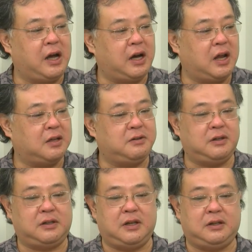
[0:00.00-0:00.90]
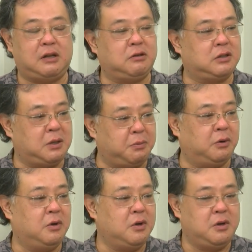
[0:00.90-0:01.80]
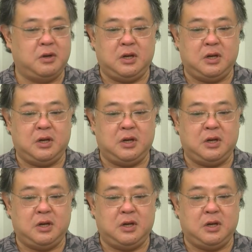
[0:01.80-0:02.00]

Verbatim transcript: 解から外れていたとしても、うん、